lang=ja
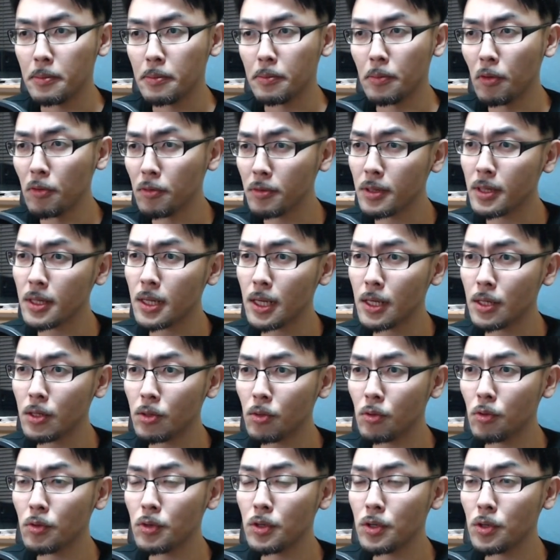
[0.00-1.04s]
モンスター
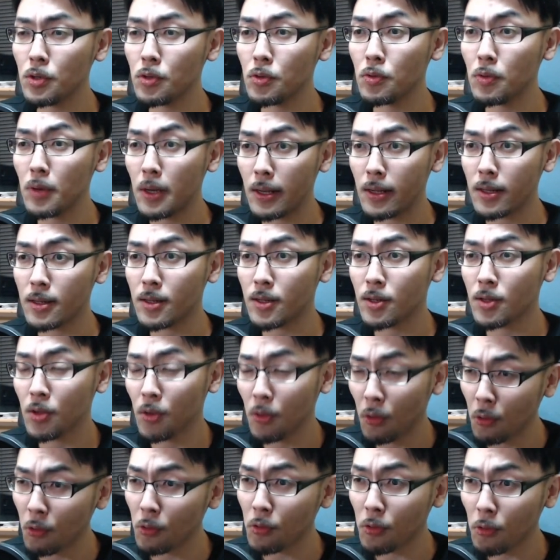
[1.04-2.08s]
闘技場は
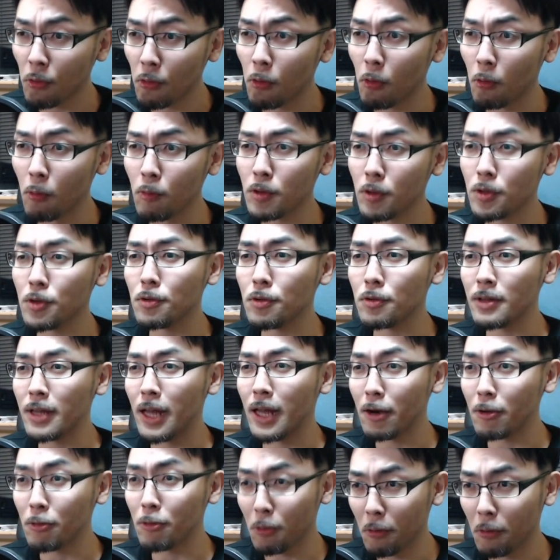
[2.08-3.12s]
相当面白く
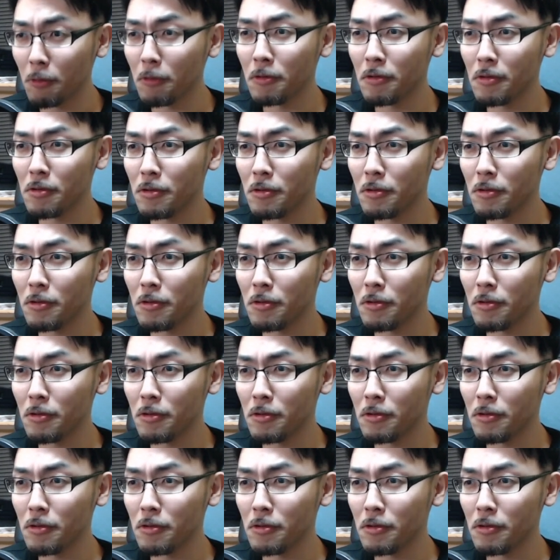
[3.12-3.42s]
なると